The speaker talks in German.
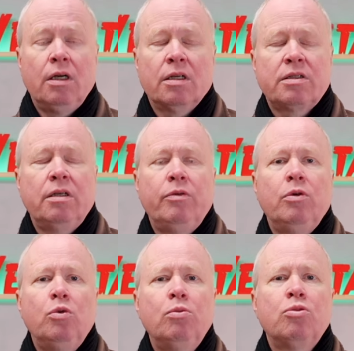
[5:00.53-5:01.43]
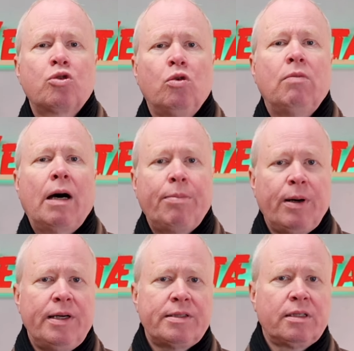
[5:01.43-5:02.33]
dass der Volumenstrom
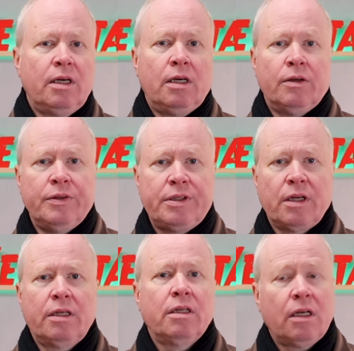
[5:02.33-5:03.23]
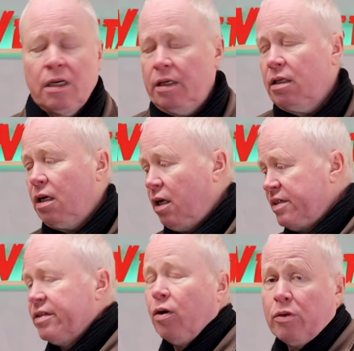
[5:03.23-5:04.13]
abreißt und ich dann keinerlei
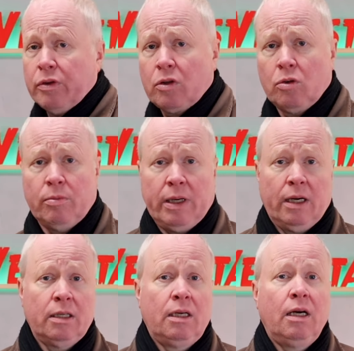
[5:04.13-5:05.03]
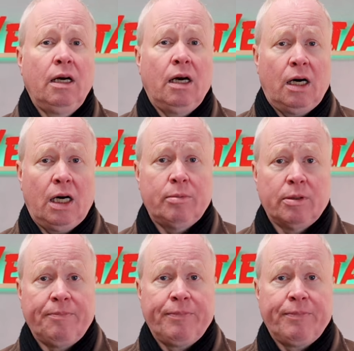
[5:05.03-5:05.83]
Saugwirkung mehr habe.